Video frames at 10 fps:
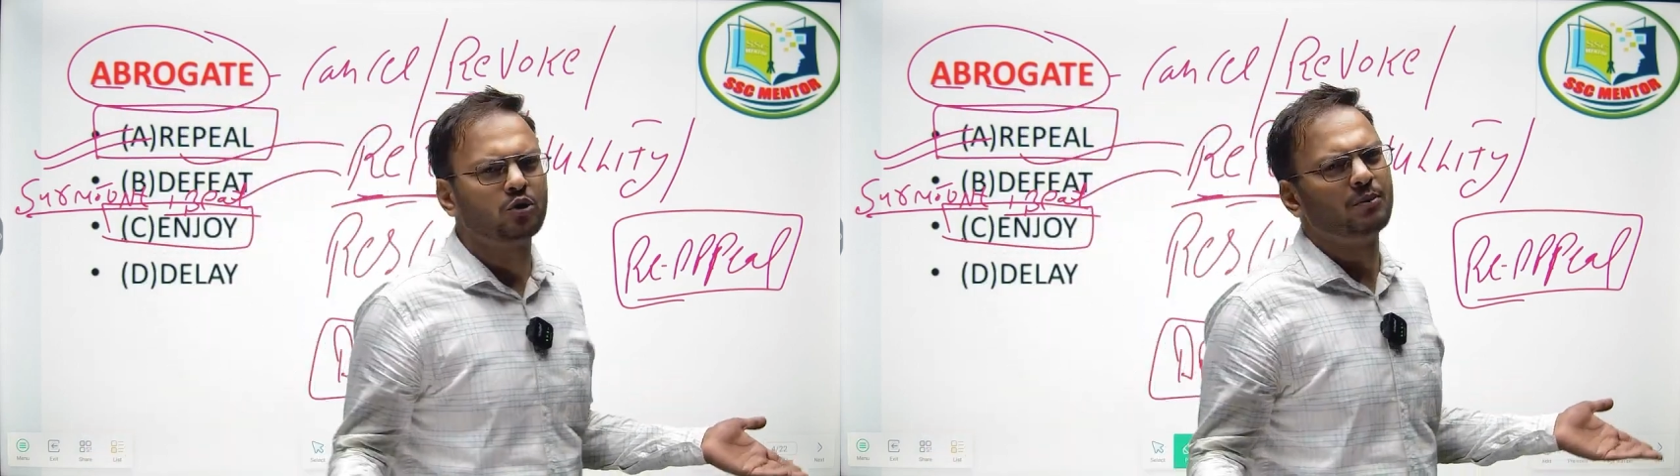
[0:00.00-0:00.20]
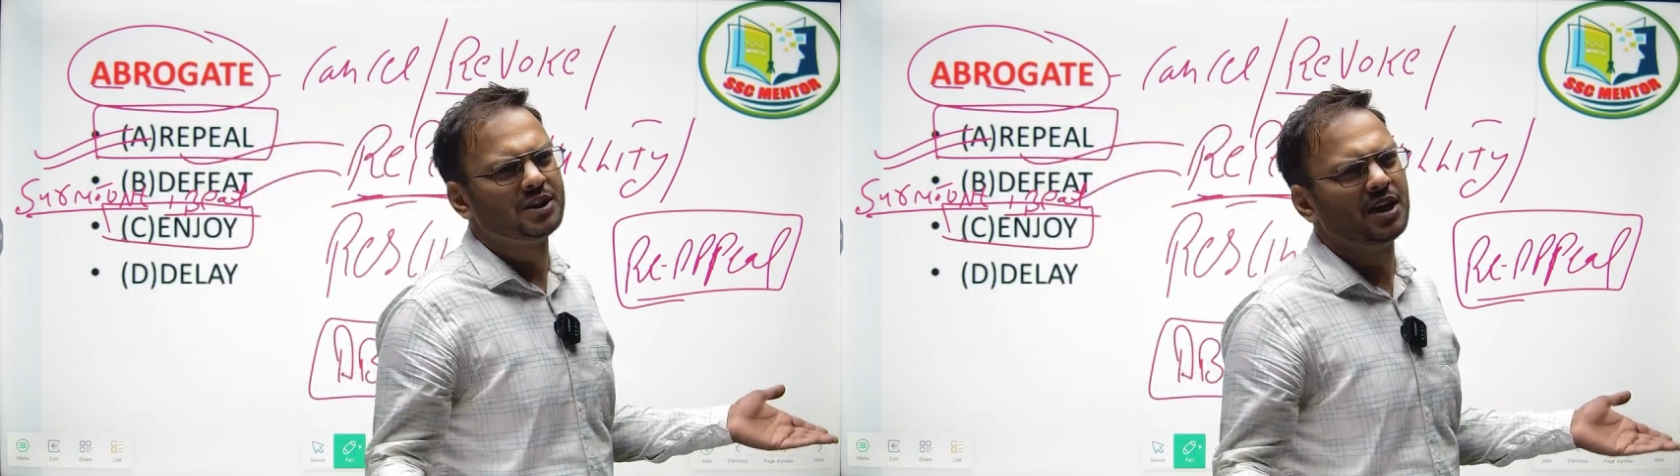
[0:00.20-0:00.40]
तो
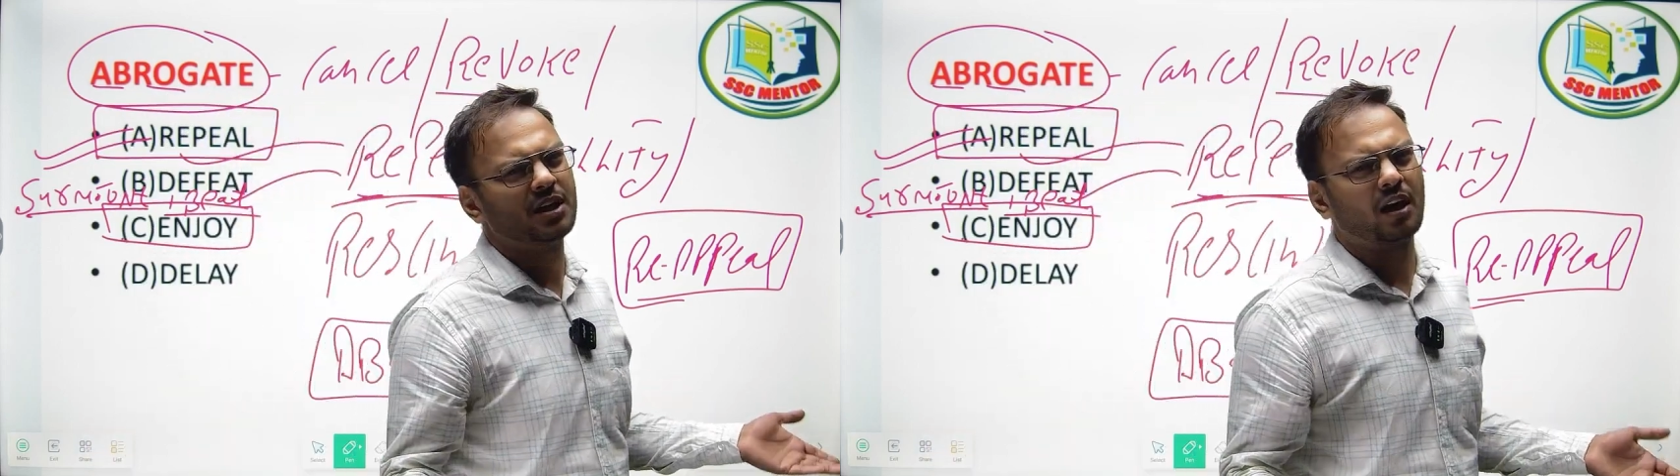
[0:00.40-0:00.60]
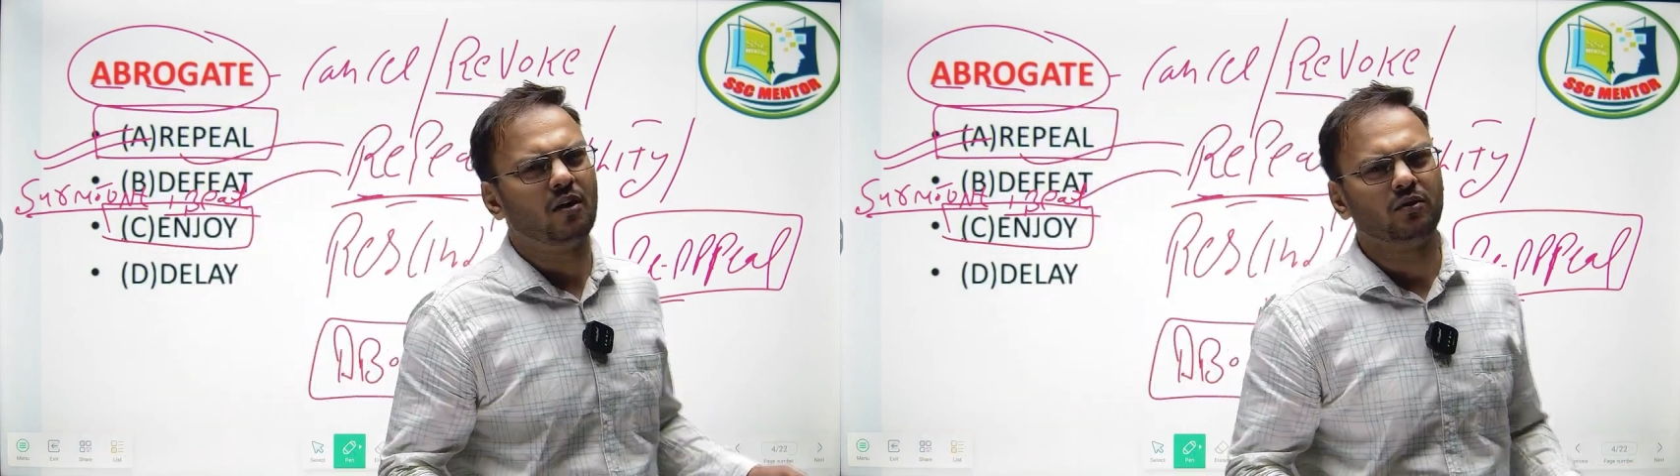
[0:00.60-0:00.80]
मजे ही
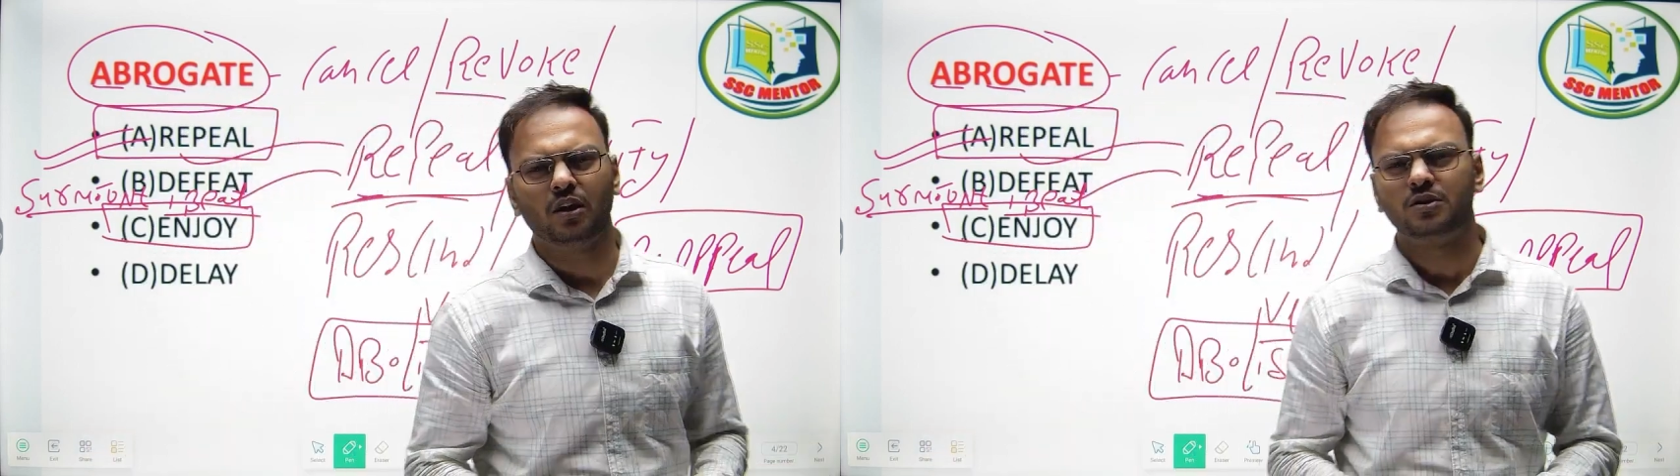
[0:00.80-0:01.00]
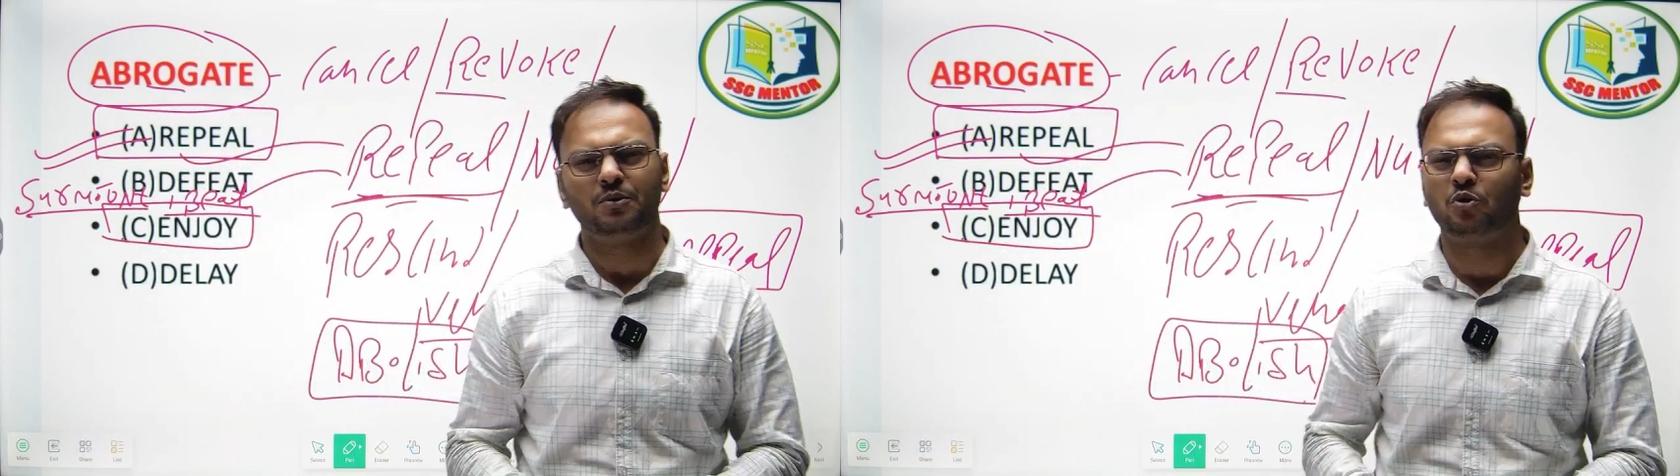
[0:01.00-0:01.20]
करना होता है
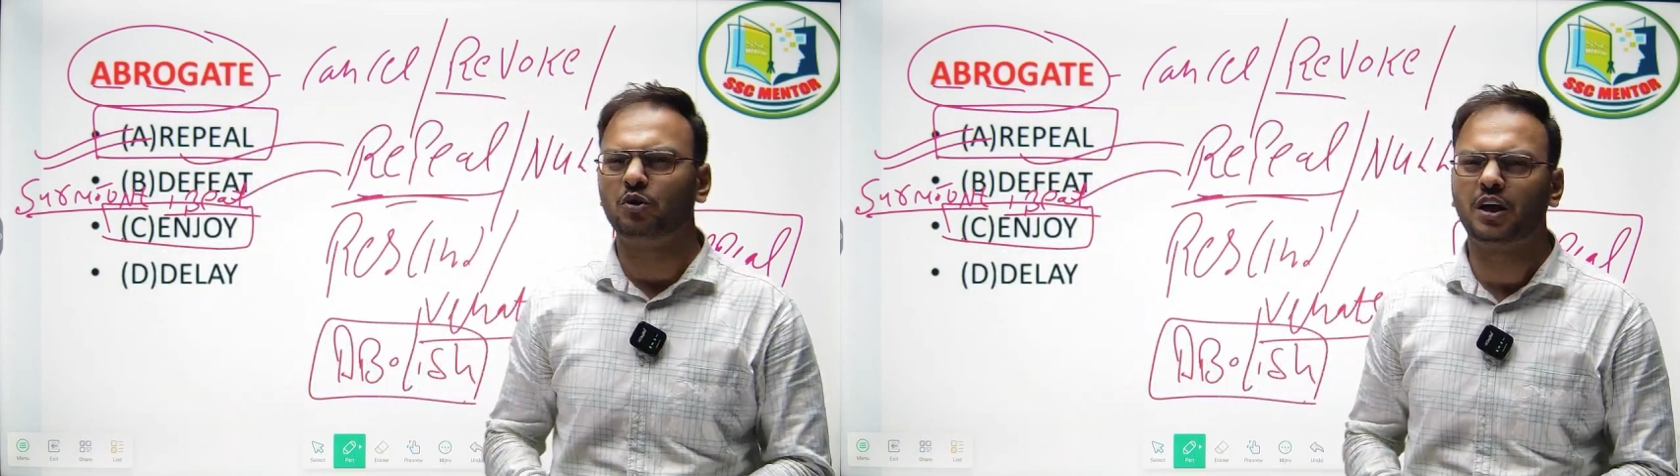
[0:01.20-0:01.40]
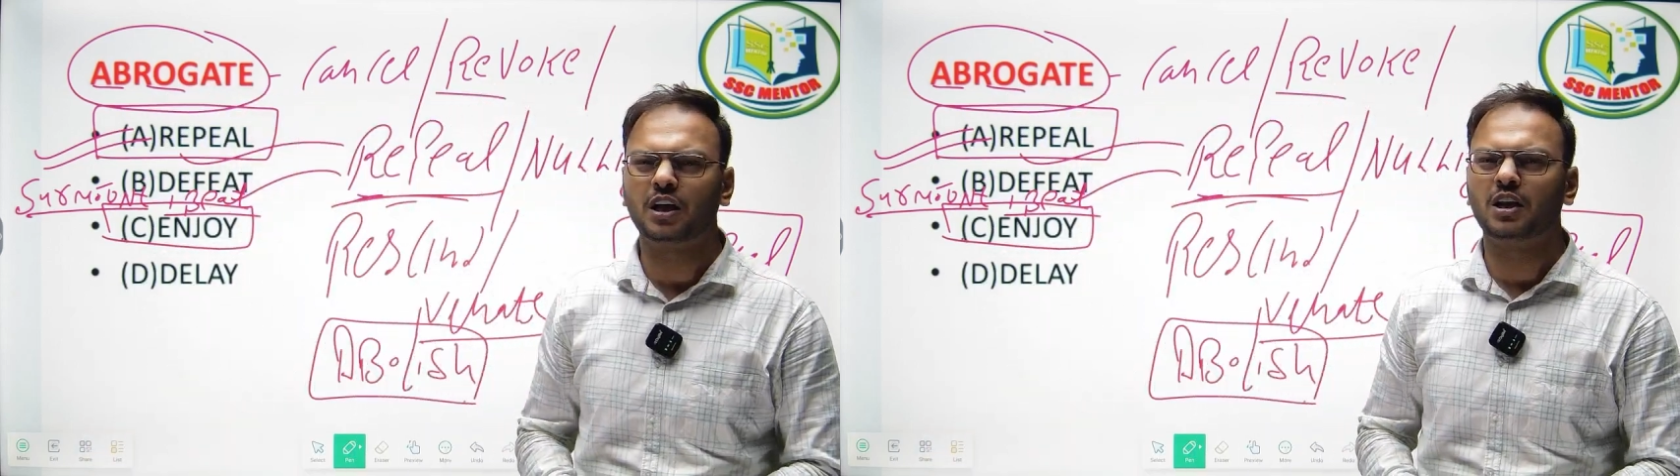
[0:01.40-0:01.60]
इसमें तो कोई
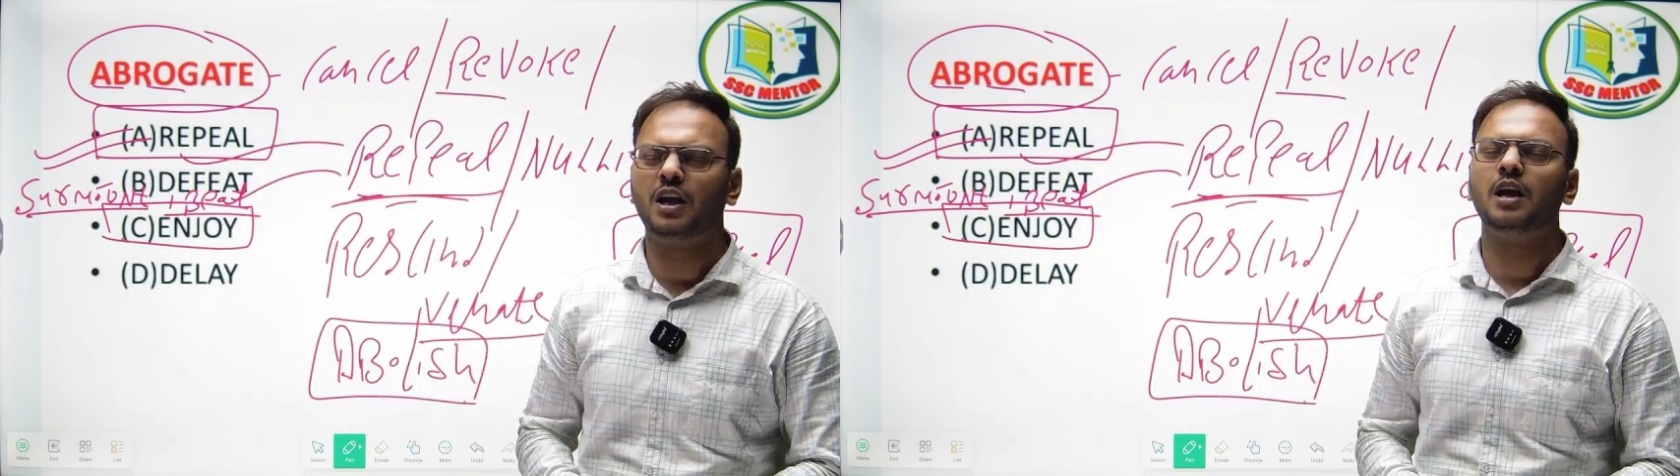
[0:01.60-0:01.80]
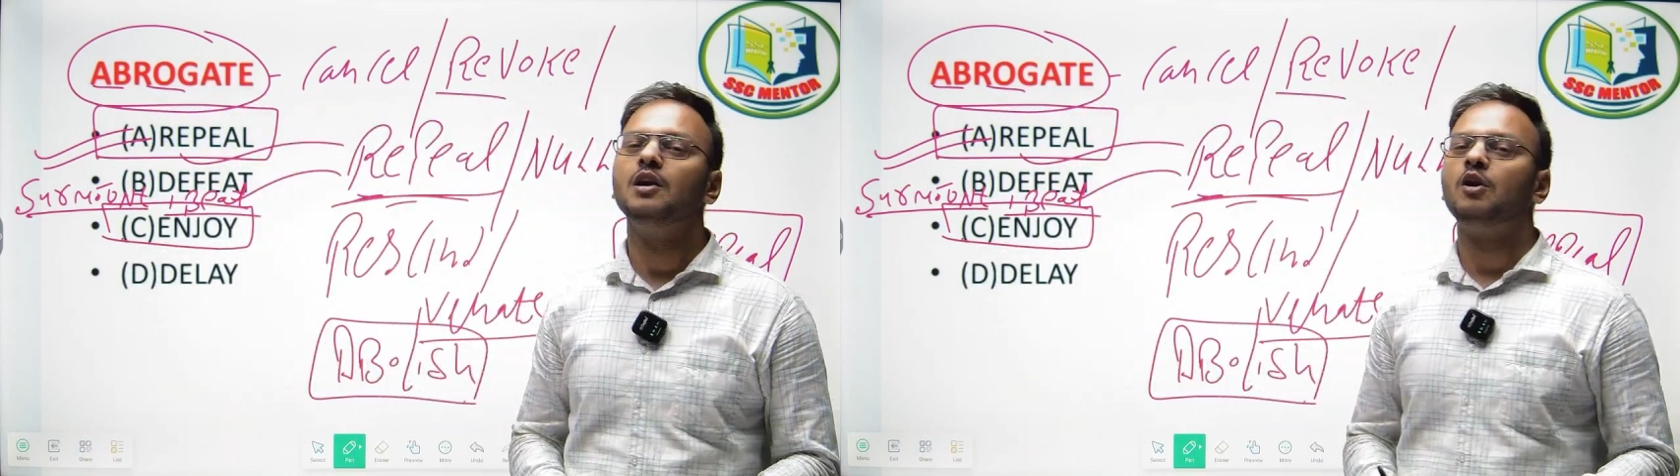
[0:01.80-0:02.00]
दिक्कत नहीं है